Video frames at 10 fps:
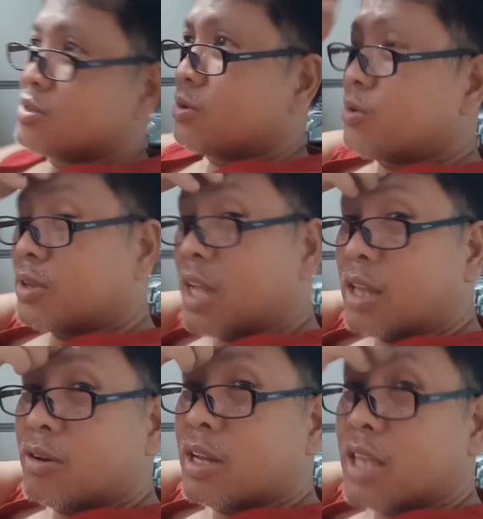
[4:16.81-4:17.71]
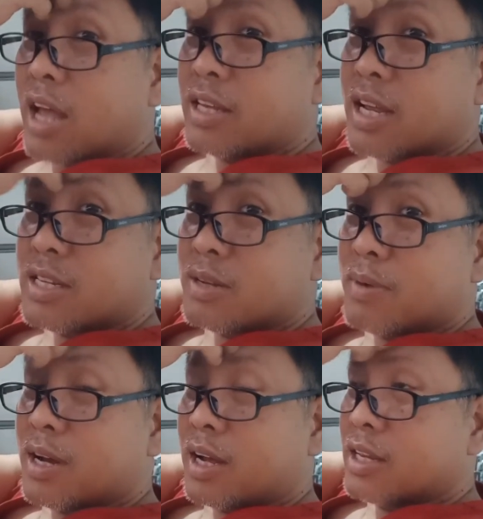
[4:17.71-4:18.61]
So, kontento na tayo dyan sa
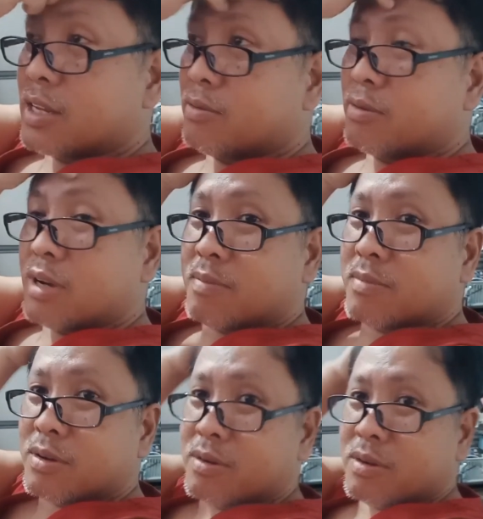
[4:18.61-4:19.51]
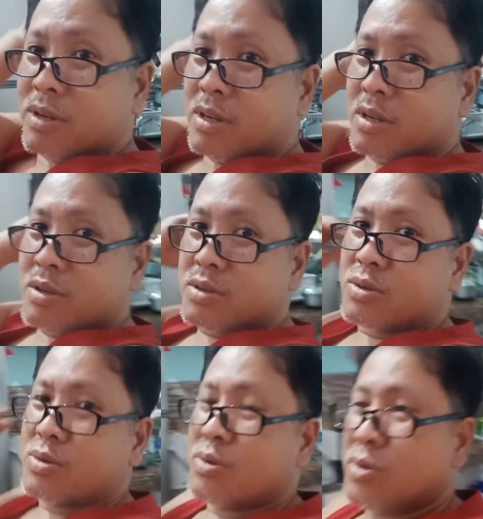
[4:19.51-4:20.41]
mga ganyang ulam, no?
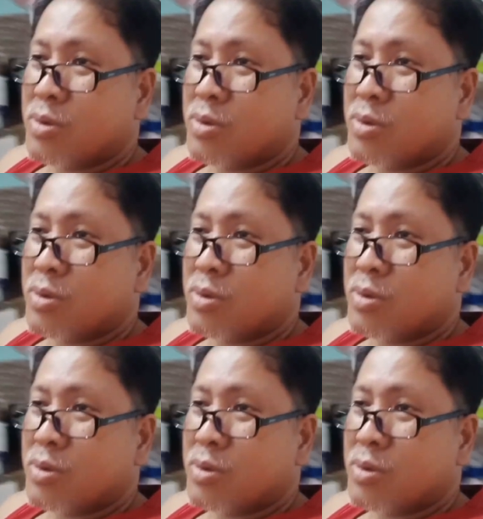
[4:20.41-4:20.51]
So,